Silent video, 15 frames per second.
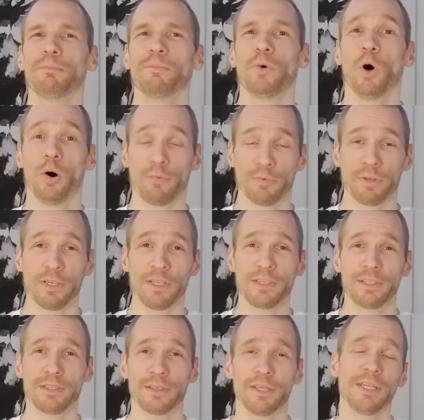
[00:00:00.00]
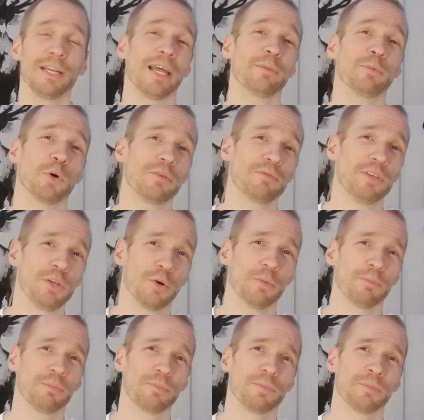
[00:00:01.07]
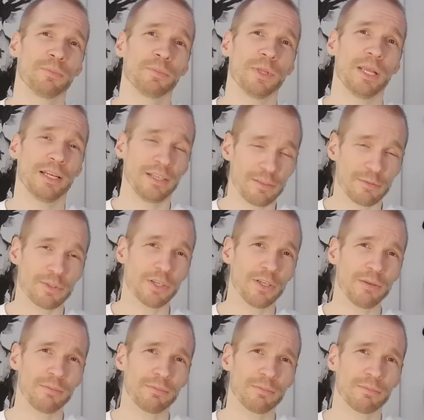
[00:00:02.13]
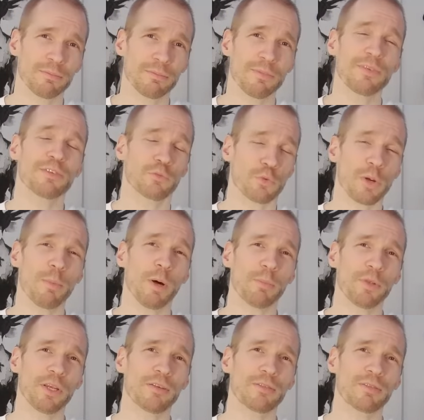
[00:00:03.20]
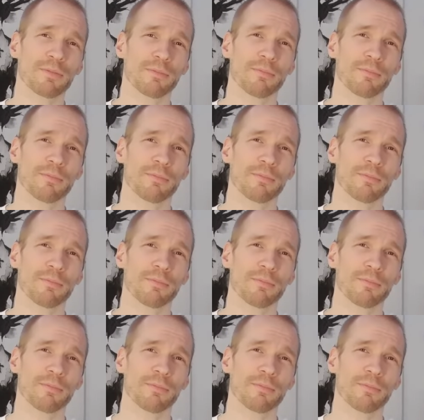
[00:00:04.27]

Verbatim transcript: hoffentlich in einem neuen Video. In diesem Sinne, Stream Optics